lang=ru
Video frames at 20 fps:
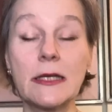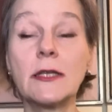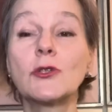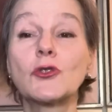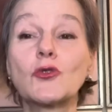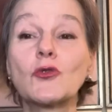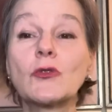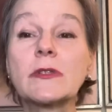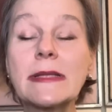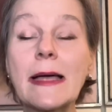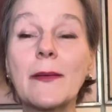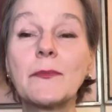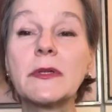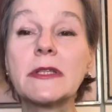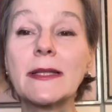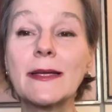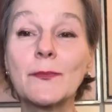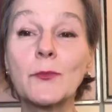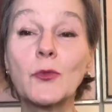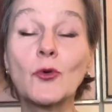и что
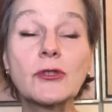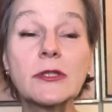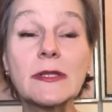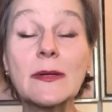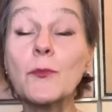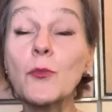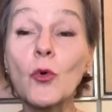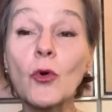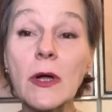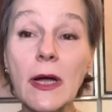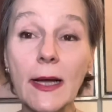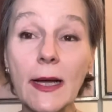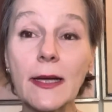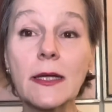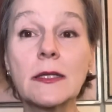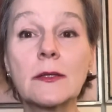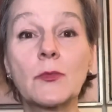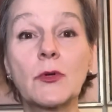Запад их просто пугает,